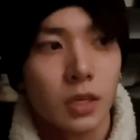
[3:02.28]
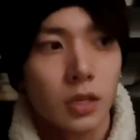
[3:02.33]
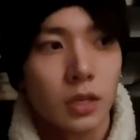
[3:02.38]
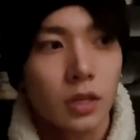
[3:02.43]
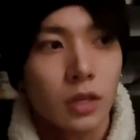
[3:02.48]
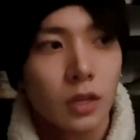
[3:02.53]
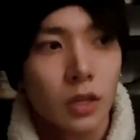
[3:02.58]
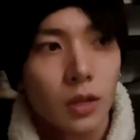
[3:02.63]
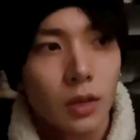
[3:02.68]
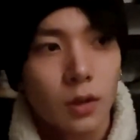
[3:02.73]
때
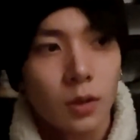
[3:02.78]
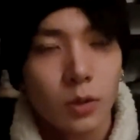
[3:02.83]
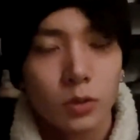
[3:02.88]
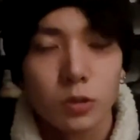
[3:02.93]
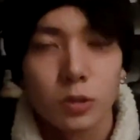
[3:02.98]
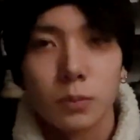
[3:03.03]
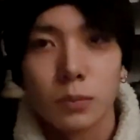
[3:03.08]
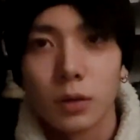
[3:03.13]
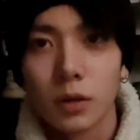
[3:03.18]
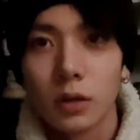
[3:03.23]
어,
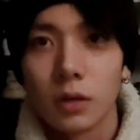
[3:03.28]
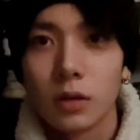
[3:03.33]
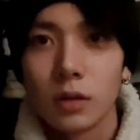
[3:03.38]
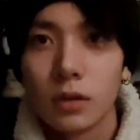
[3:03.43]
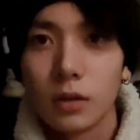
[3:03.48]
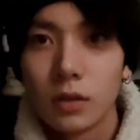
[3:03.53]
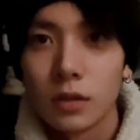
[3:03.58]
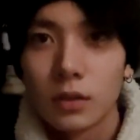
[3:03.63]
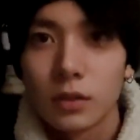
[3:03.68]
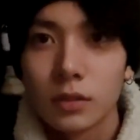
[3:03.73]
정말
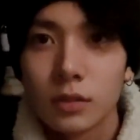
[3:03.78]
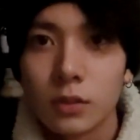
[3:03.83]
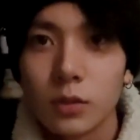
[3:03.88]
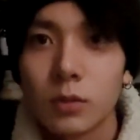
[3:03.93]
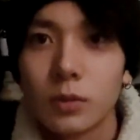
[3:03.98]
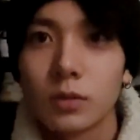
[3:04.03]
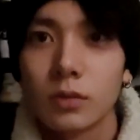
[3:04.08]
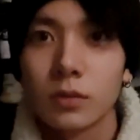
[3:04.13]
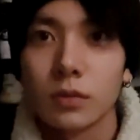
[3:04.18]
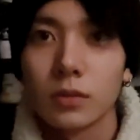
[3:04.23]

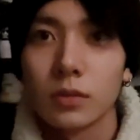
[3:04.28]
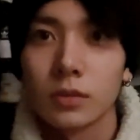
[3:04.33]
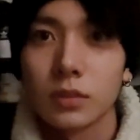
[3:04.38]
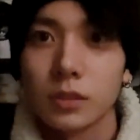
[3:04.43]
그런